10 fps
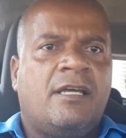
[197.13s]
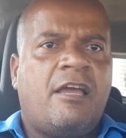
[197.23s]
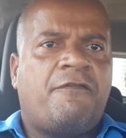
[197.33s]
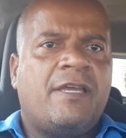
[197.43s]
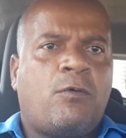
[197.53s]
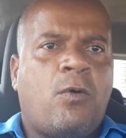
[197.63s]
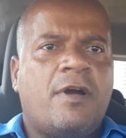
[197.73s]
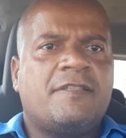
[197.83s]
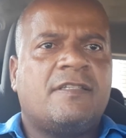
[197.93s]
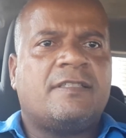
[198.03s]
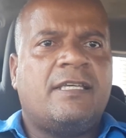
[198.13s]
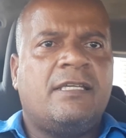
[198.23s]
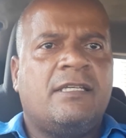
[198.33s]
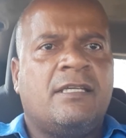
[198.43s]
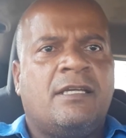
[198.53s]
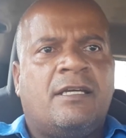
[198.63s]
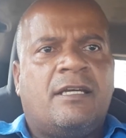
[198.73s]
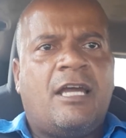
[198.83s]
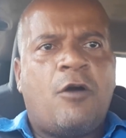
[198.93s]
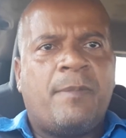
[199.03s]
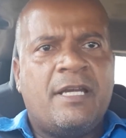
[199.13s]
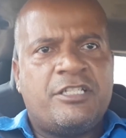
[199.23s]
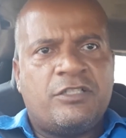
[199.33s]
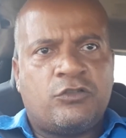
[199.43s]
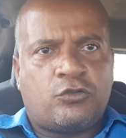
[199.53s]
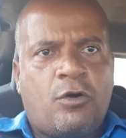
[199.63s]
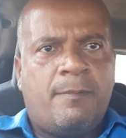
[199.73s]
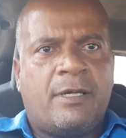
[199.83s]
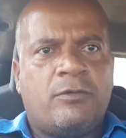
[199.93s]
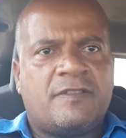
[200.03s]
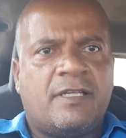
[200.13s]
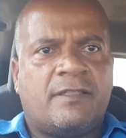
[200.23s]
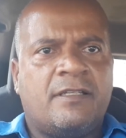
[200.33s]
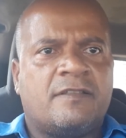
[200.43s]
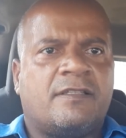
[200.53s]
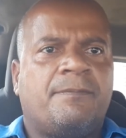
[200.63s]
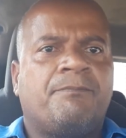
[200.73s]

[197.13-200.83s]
Enfim, coisas que realmente soma com certeza.